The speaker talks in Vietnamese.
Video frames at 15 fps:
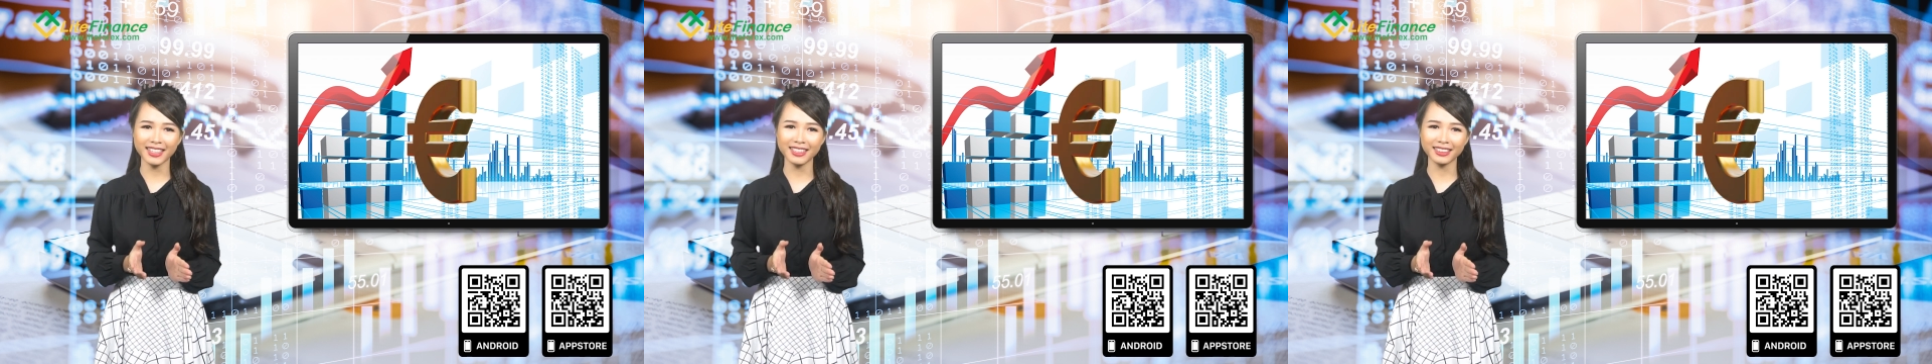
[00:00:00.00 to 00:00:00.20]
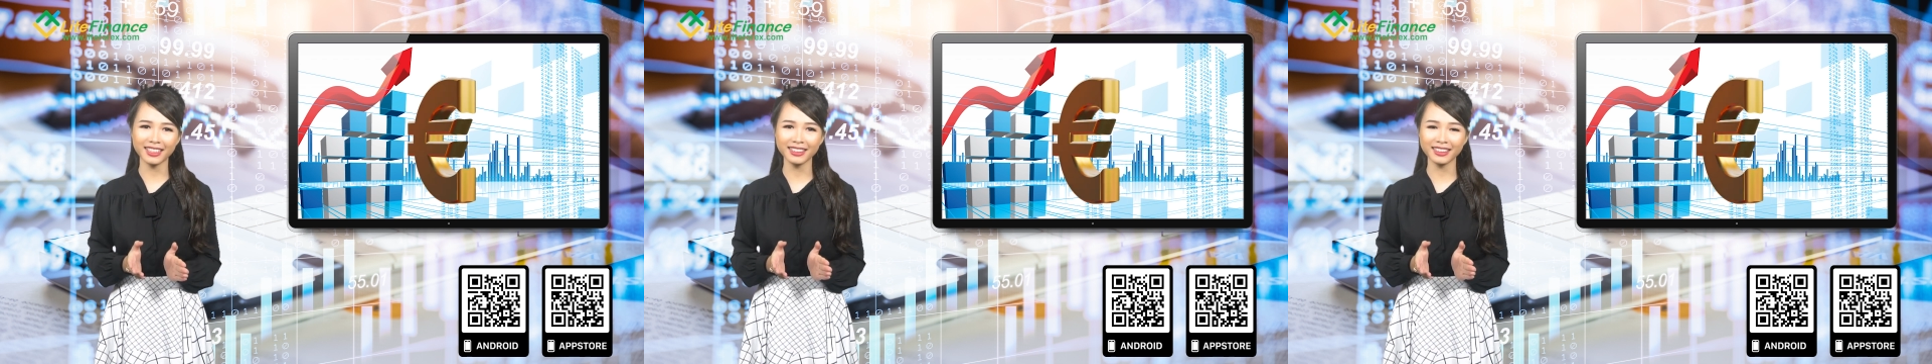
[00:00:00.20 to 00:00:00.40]

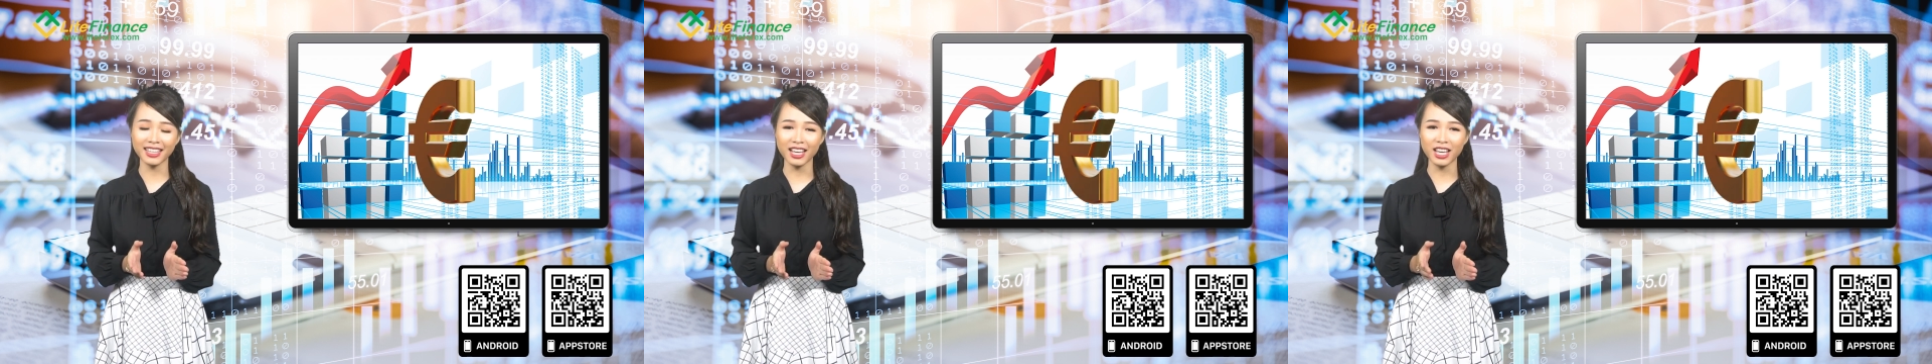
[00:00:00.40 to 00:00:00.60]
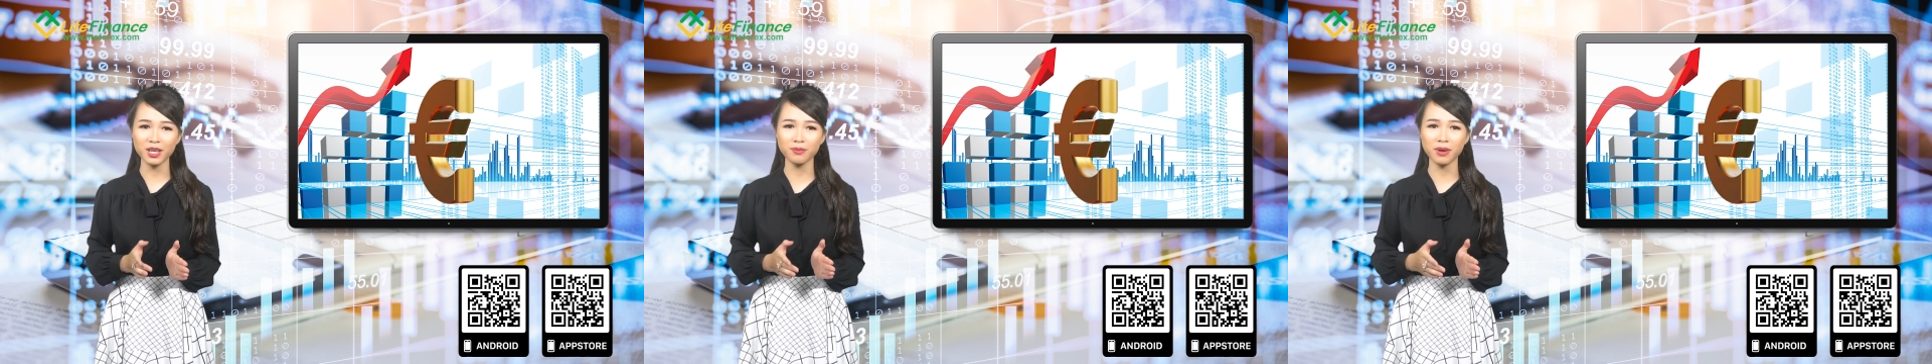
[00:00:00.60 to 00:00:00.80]
nền kinh
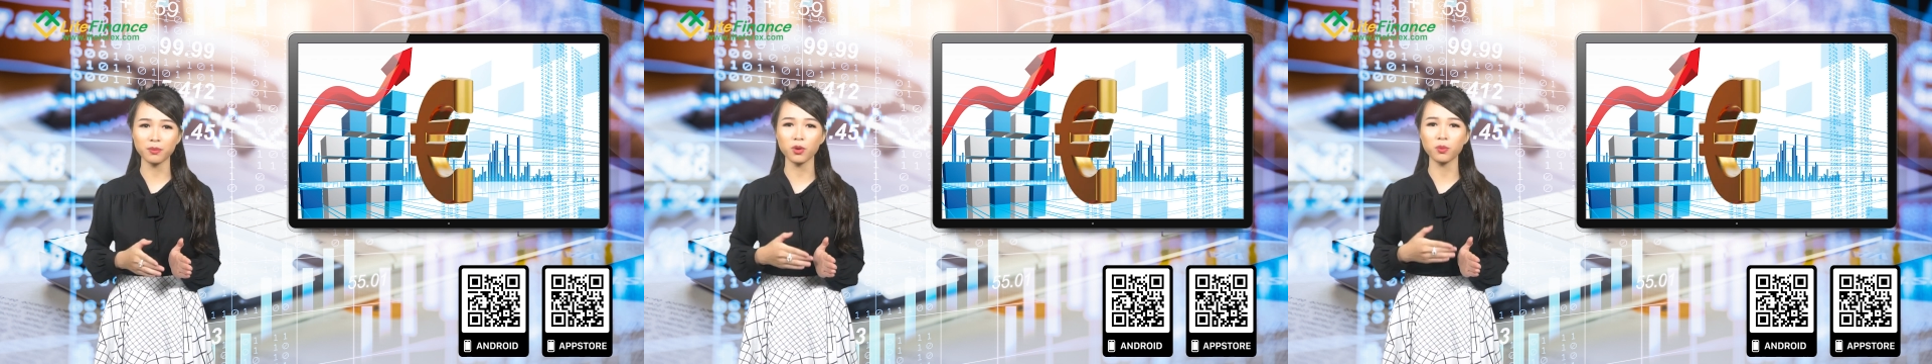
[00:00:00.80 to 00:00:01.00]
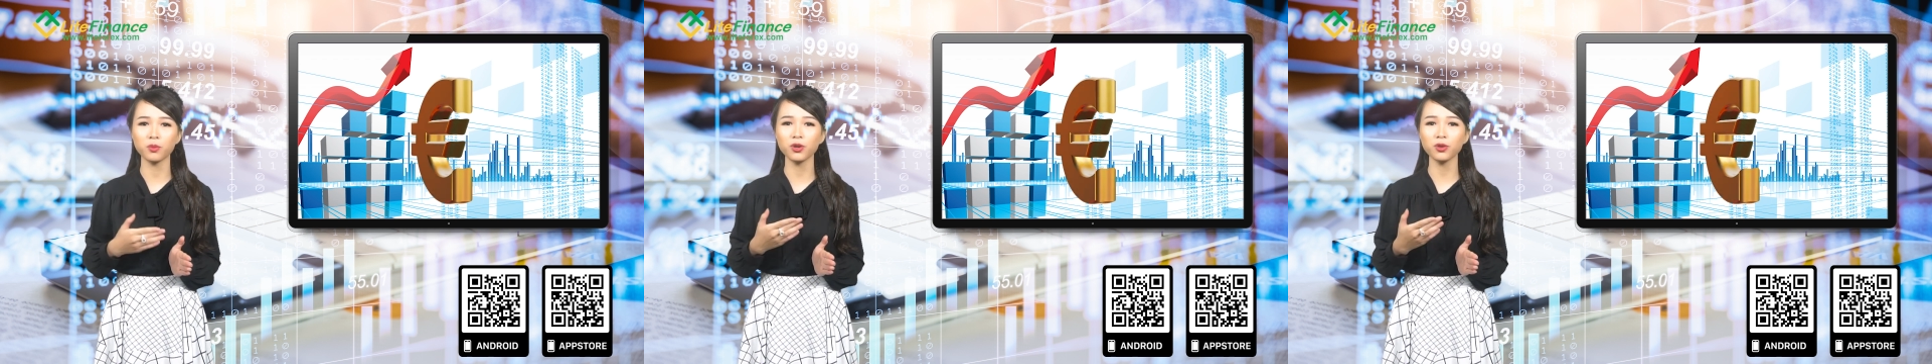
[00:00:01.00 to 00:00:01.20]
tế mà
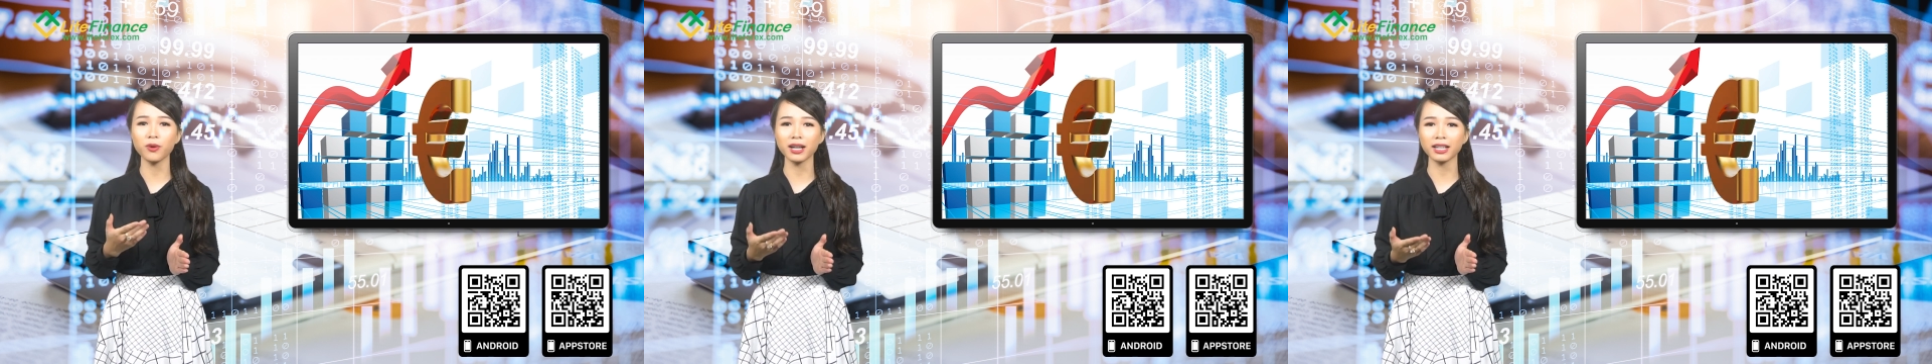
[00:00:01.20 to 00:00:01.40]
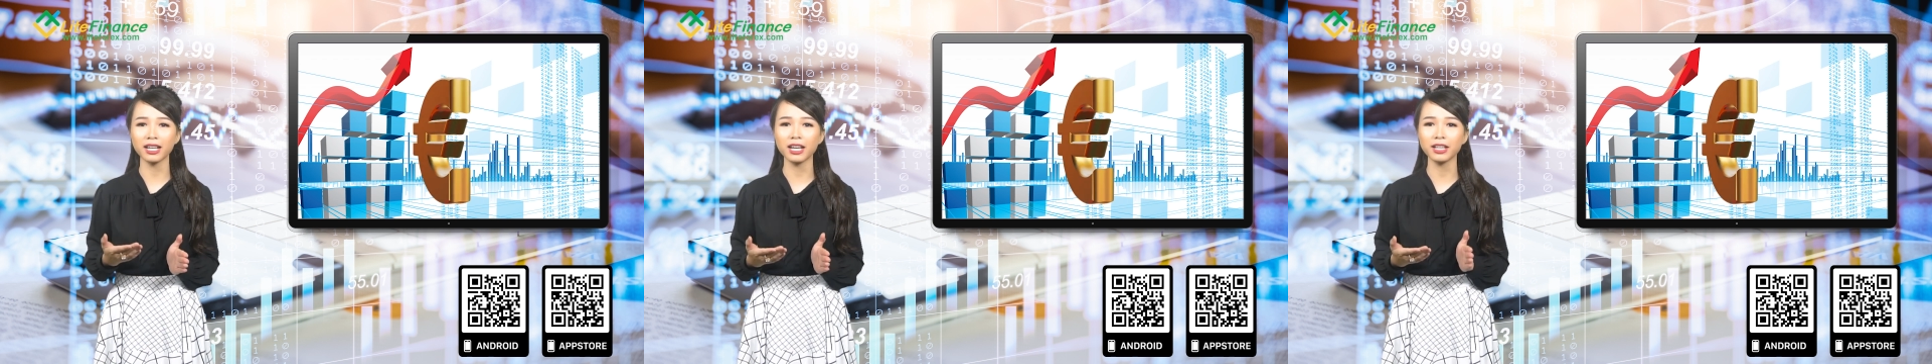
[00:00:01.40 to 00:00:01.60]
một mối
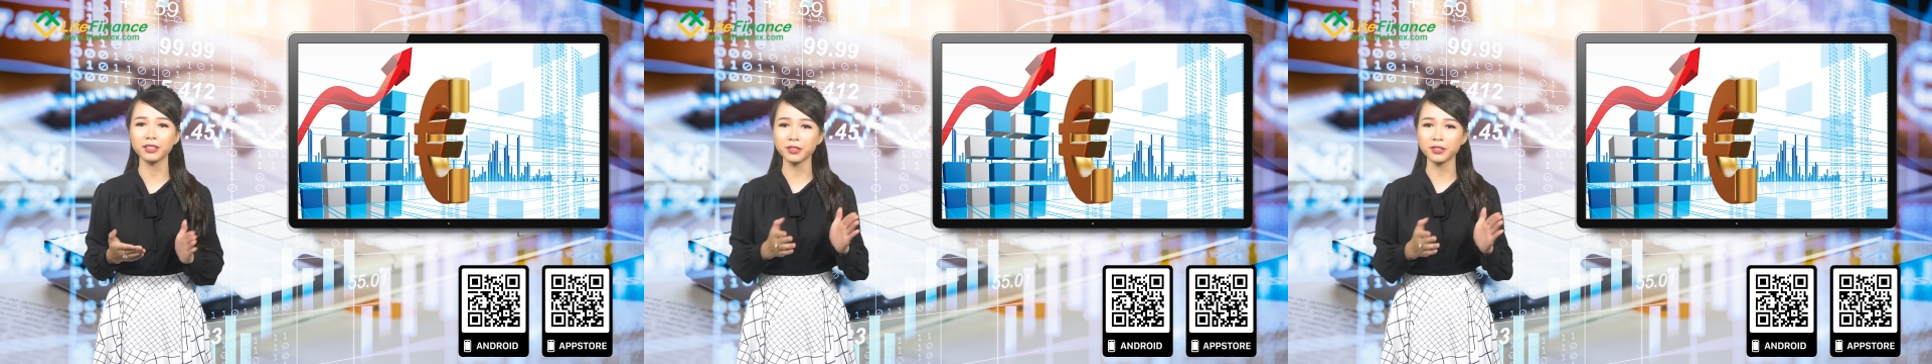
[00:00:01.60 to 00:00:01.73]
quan hệ